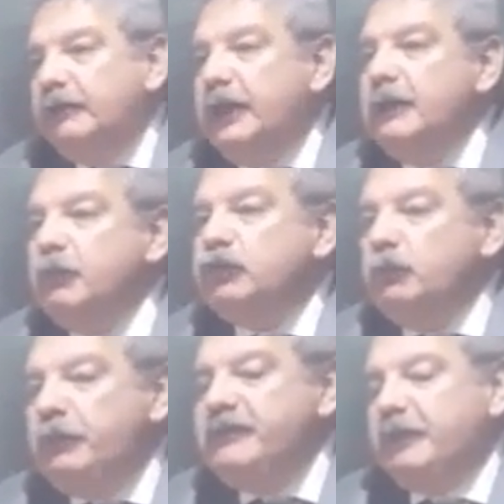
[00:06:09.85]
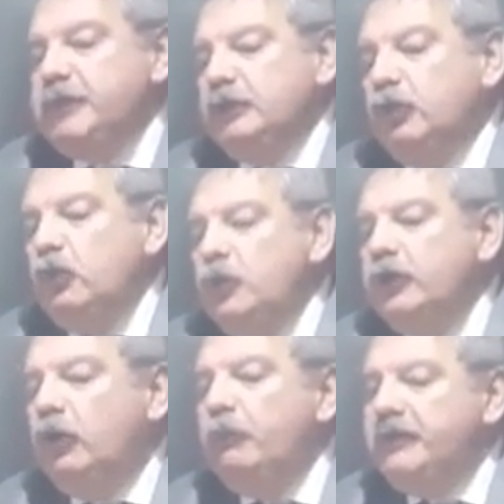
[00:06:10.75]
Tenemos un pensamiento
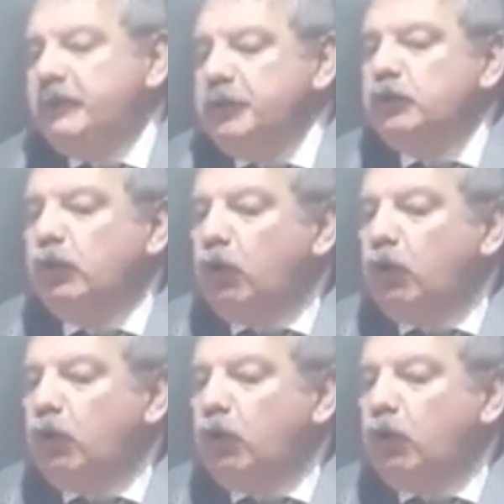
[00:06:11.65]
único, un pensamiento